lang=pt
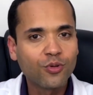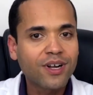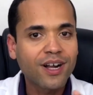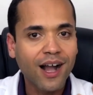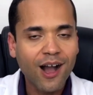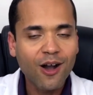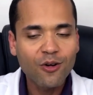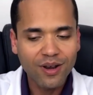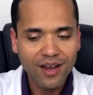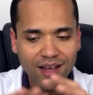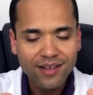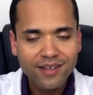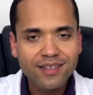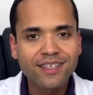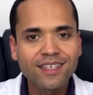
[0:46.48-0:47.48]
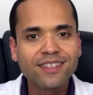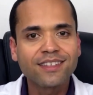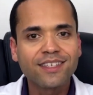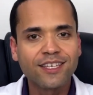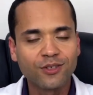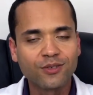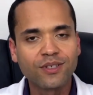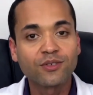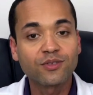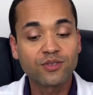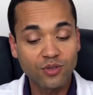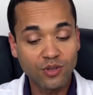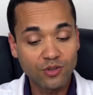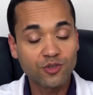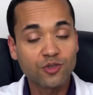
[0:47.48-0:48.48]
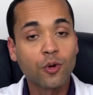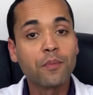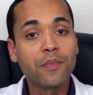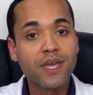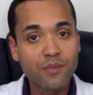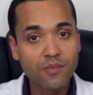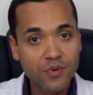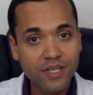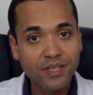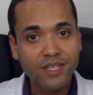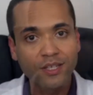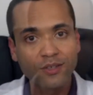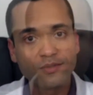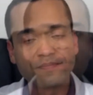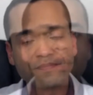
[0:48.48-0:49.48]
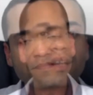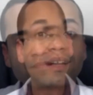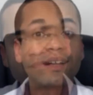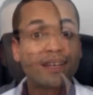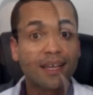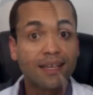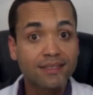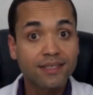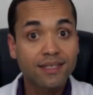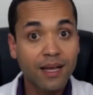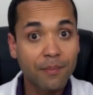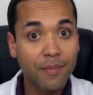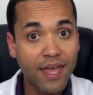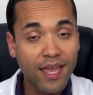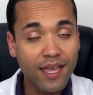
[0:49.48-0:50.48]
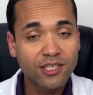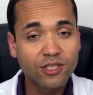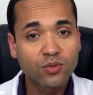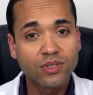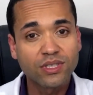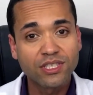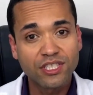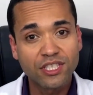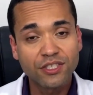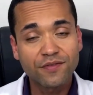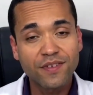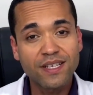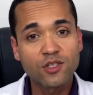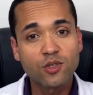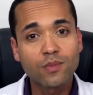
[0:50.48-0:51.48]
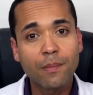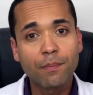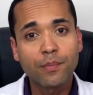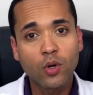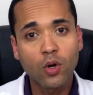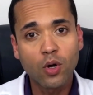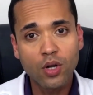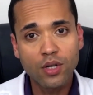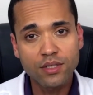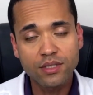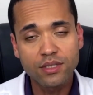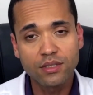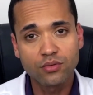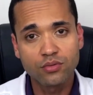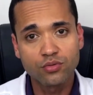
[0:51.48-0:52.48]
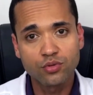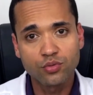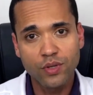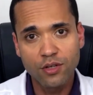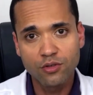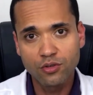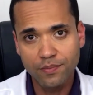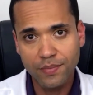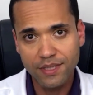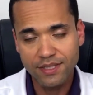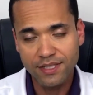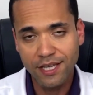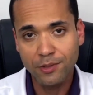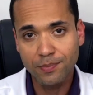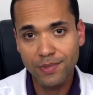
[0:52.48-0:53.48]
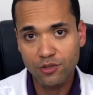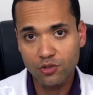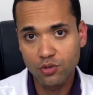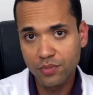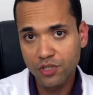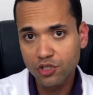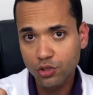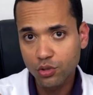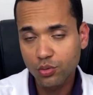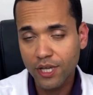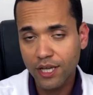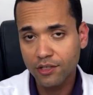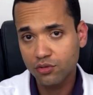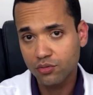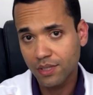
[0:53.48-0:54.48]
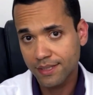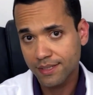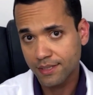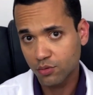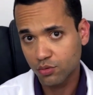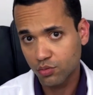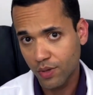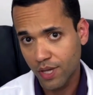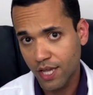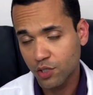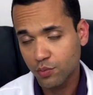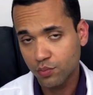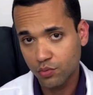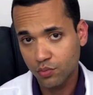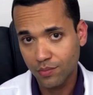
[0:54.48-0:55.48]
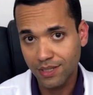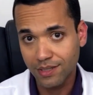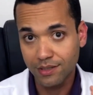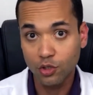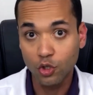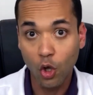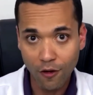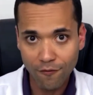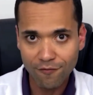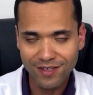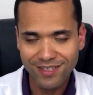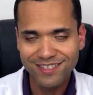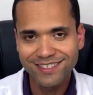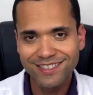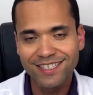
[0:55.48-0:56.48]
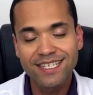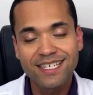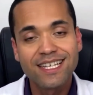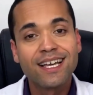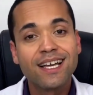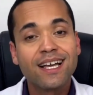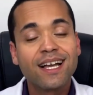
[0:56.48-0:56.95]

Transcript: o carro lá inteiro, né? O seu, o seu membro inteiro. Classicamente, quando a gente fazia uma prótese no joelho de um paciente para substituir a articulação doente por uma nova, né,